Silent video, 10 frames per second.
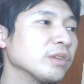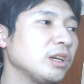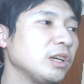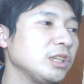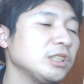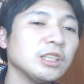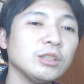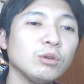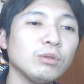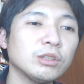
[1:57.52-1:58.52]
えー、移籍
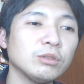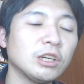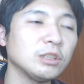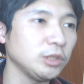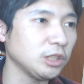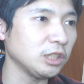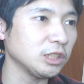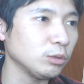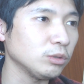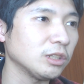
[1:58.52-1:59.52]
のオファーっていうのはあるみたいで、
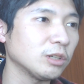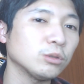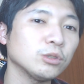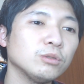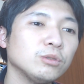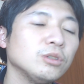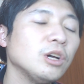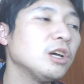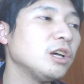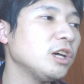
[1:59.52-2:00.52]
さあどうなるか、今年の冬、
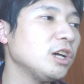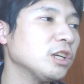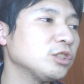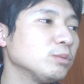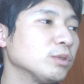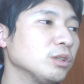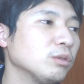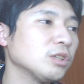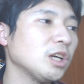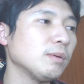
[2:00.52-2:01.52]
えー、注目で
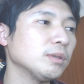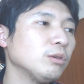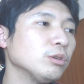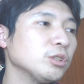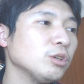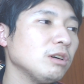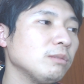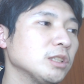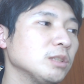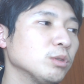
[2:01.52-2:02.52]
ございます。で、星京湾は
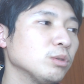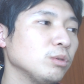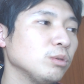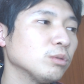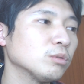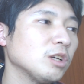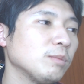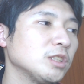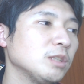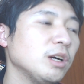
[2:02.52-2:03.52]
松本ということでござい
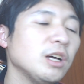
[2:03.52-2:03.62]
まして、まあ